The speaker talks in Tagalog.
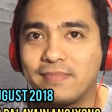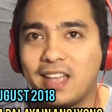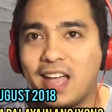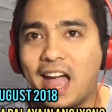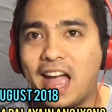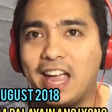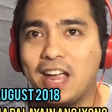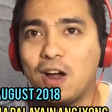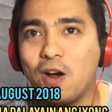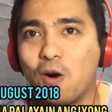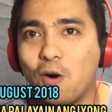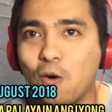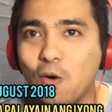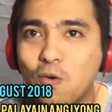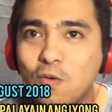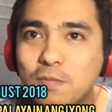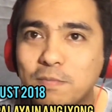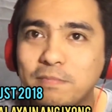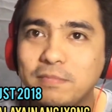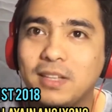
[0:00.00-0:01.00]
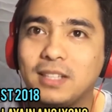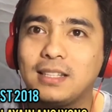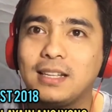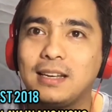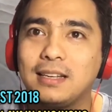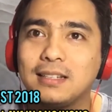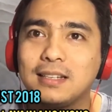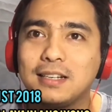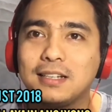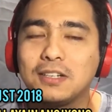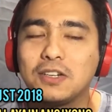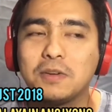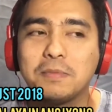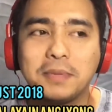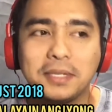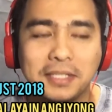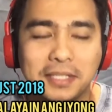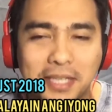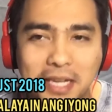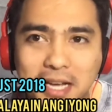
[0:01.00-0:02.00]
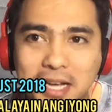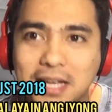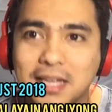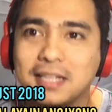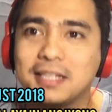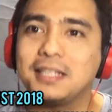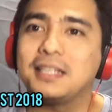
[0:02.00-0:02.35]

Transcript: I hope na talagang gumanda